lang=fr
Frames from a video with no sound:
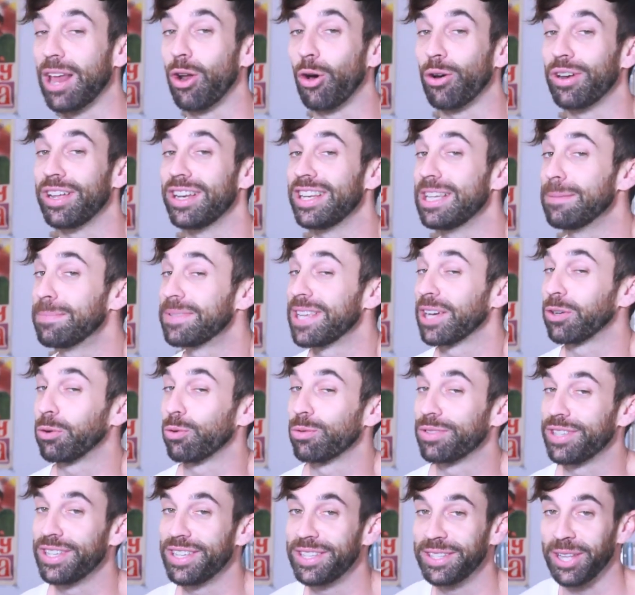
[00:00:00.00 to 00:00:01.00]
Alors l'ellipse, ça
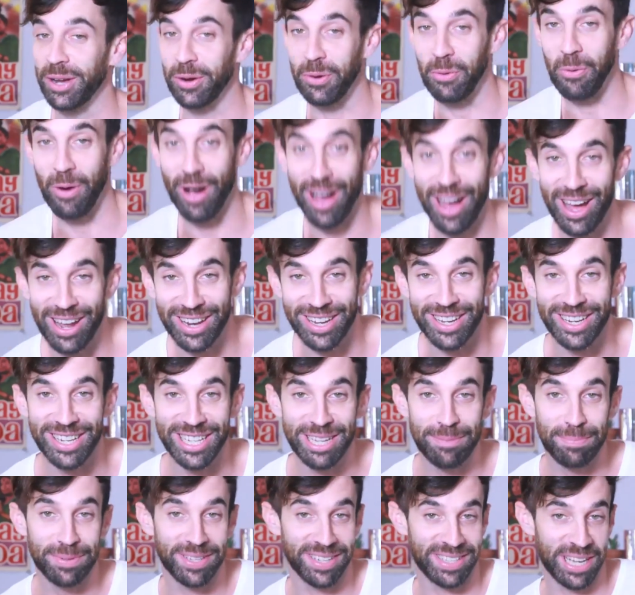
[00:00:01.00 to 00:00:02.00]
consiste à quoi
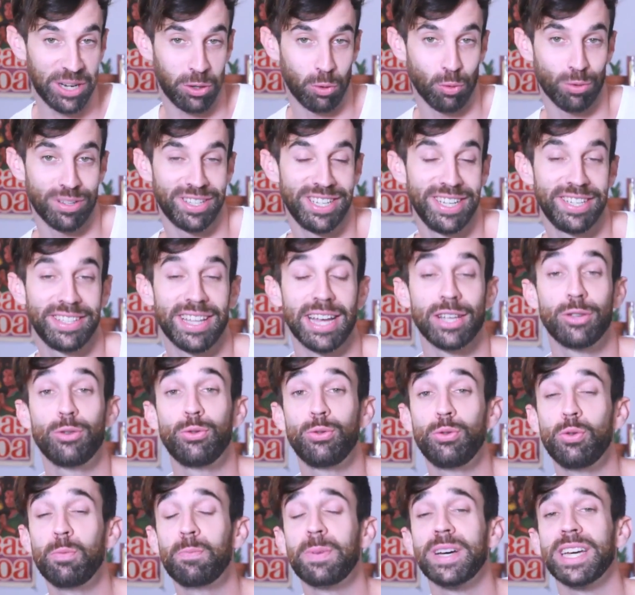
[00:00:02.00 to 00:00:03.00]
L'ellipse, ça consiste à
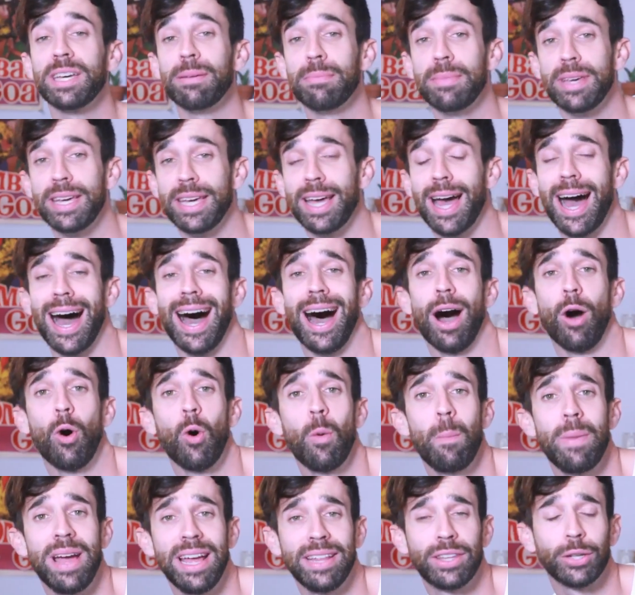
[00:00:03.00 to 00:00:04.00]
supprimer, à
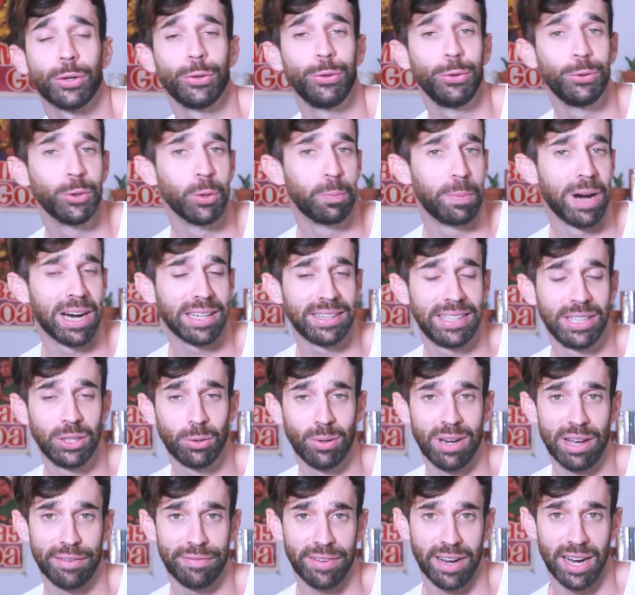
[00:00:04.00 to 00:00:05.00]
omettre une partie
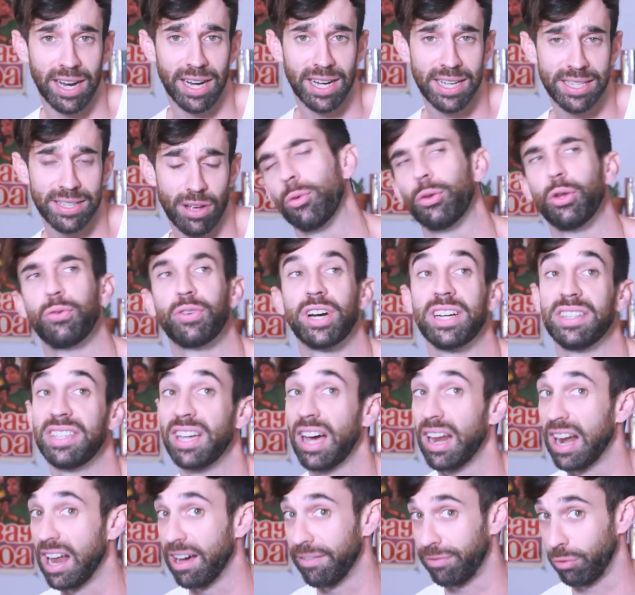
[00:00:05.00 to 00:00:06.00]
de la phrase. On devrait
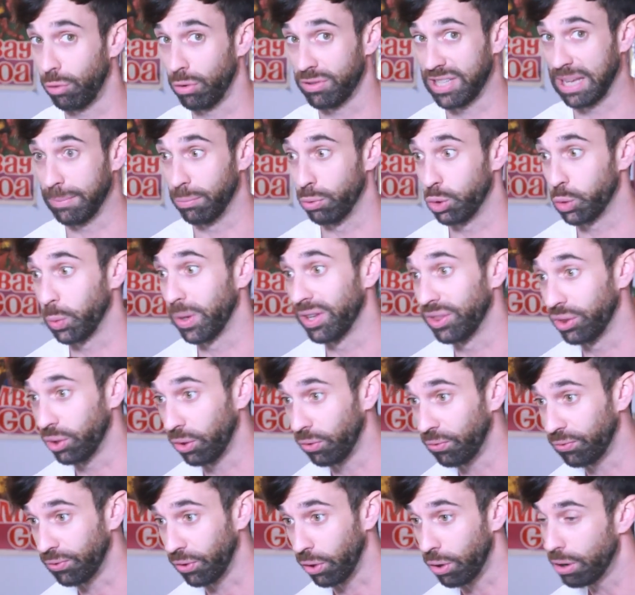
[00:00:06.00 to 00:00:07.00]
dire la France a besoin
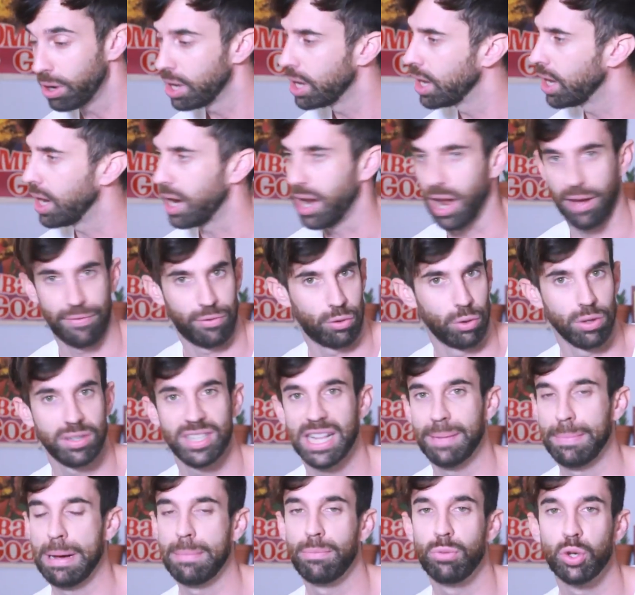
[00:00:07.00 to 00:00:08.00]
d'enfants, la
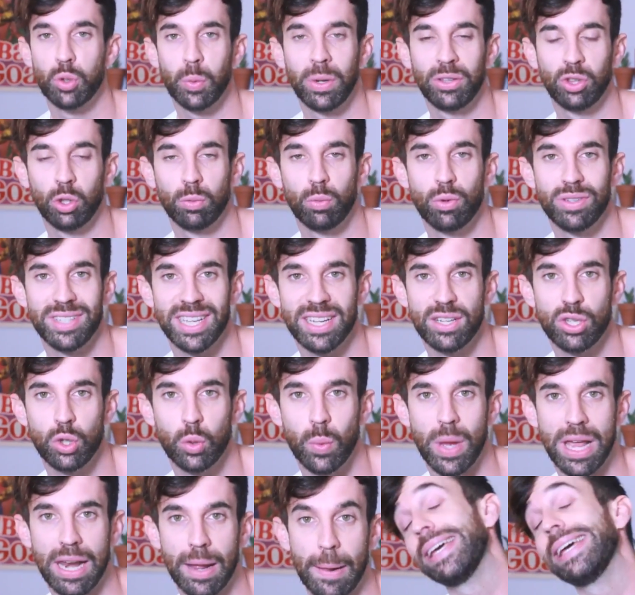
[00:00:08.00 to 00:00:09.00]
France n'a pas besoin
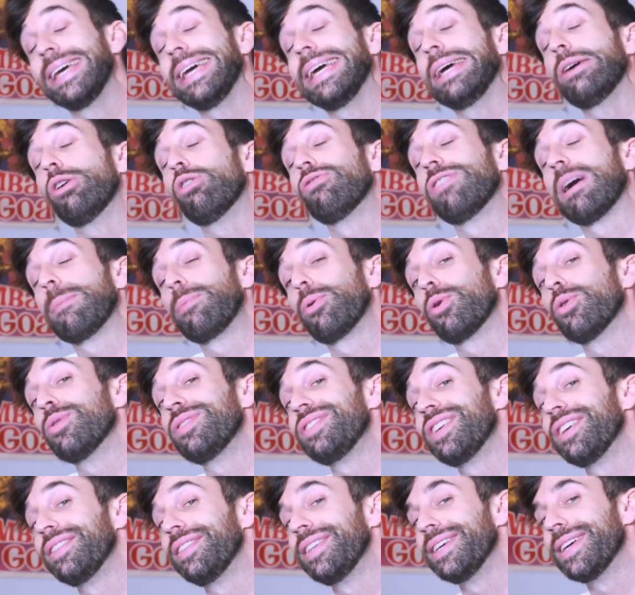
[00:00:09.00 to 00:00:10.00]
d'homosexuels. Et on va
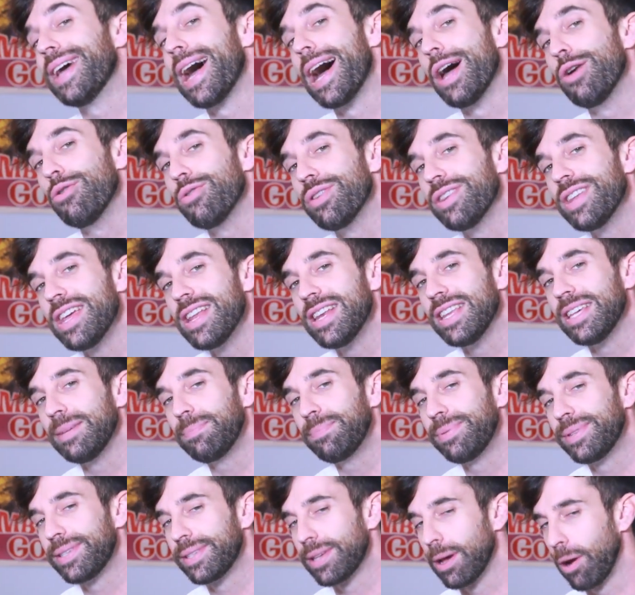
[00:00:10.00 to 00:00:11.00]
procéder à une
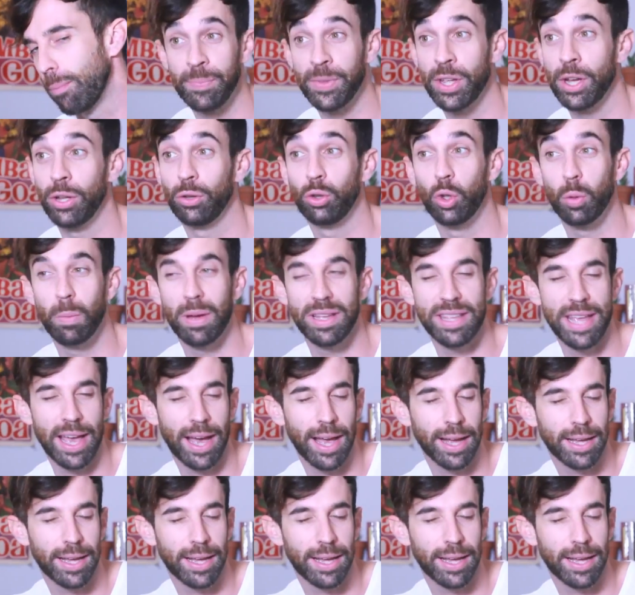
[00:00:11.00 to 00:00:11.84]
ellipse de manière